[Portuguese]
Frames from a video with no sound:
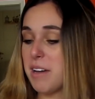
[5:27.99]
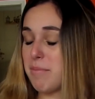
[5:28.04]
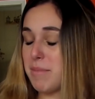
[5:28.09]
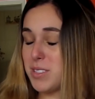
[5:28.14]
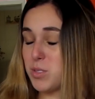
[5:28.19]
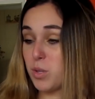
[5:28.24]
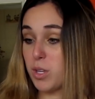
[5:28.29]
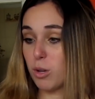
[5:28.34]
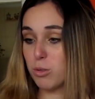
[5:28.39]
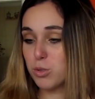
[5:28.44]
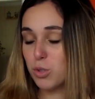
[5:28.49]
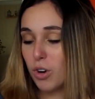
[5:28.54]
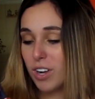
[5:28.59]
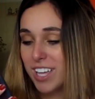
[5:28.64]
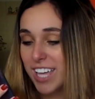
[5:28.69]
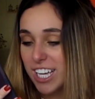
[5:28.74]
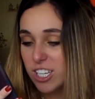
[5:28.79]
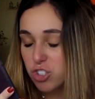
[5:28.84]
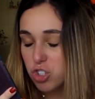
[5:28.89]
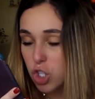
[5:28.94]
Mas o que eu
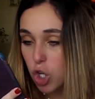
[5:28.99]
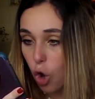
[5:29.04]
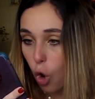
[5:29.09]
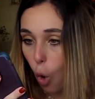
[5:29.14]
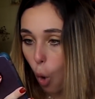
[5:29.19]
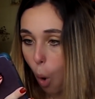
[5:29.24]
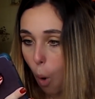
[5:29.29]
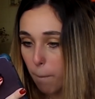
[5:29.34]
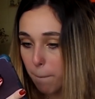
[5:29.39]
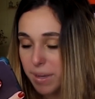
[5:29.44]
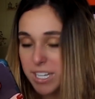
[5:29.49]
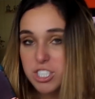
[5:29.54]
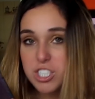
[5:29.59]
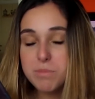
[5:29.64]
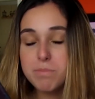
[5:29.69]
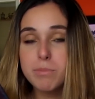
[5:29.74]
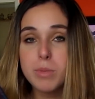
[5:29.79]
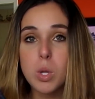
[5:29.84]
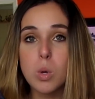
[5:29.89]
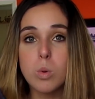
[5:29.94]
troquei de roupa,
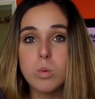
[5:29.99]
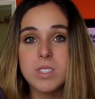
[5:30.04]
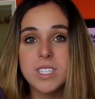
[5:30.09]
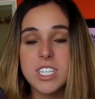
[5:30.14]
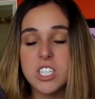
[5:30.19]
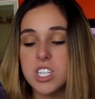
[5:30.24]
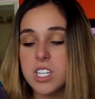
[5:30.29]
de blusa e